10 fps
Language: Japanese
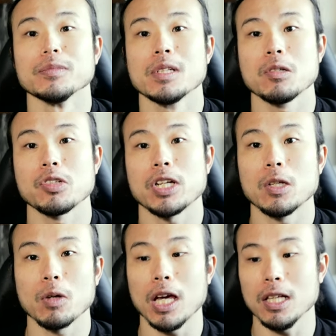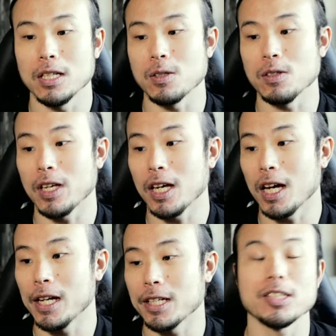そちらの件について
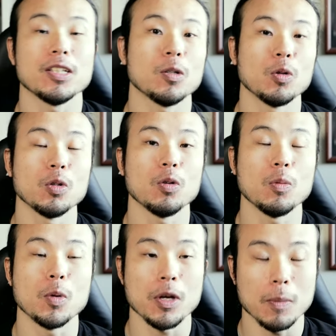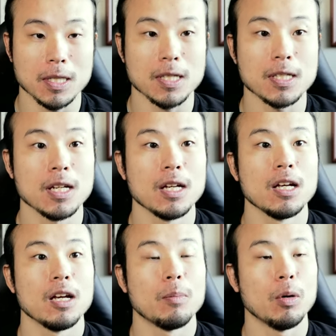話していこうと思います。
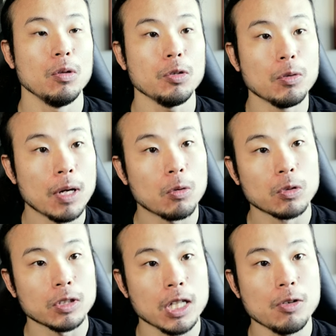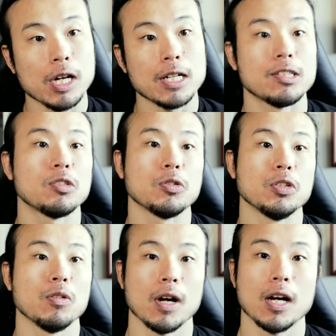本当はこの手の話と
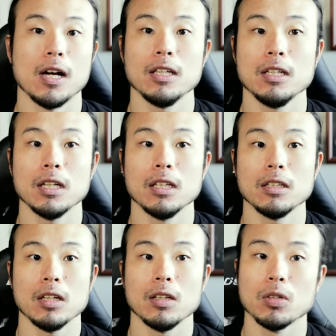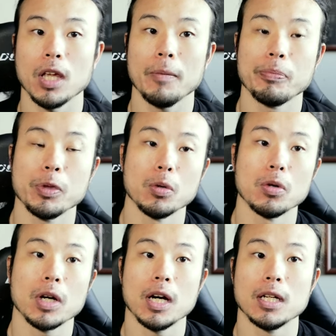いうのは会員限定のね、
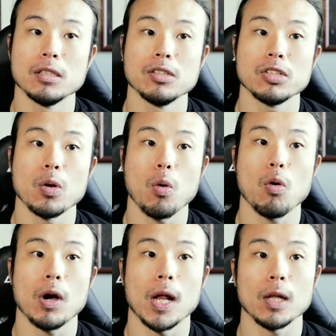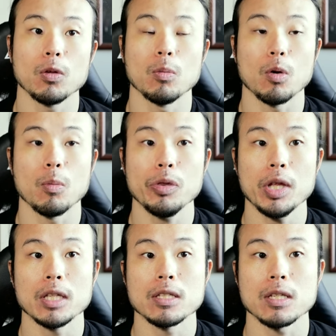動画にしておこうかなとも思っ
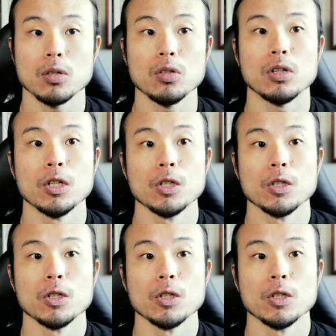たんですけど、